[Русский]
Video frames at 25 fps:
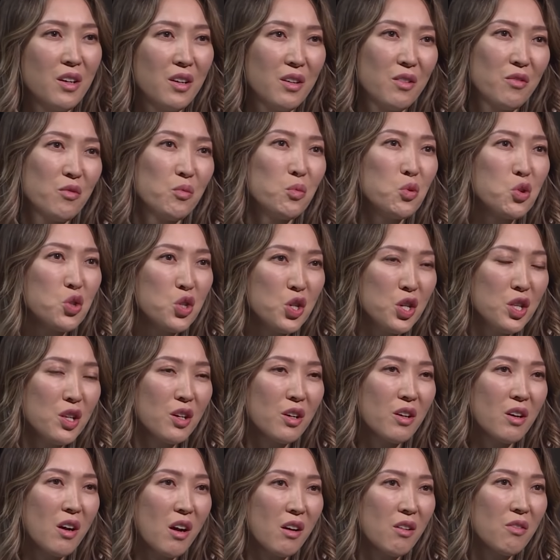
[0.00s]
в
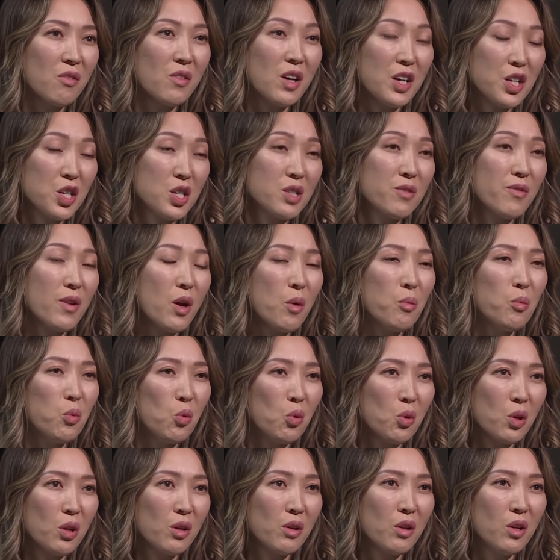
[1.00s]
мужчине, как в качестве
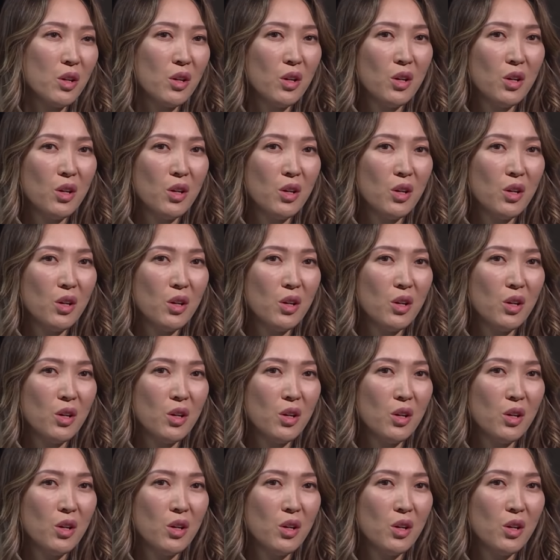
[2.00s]
опоры.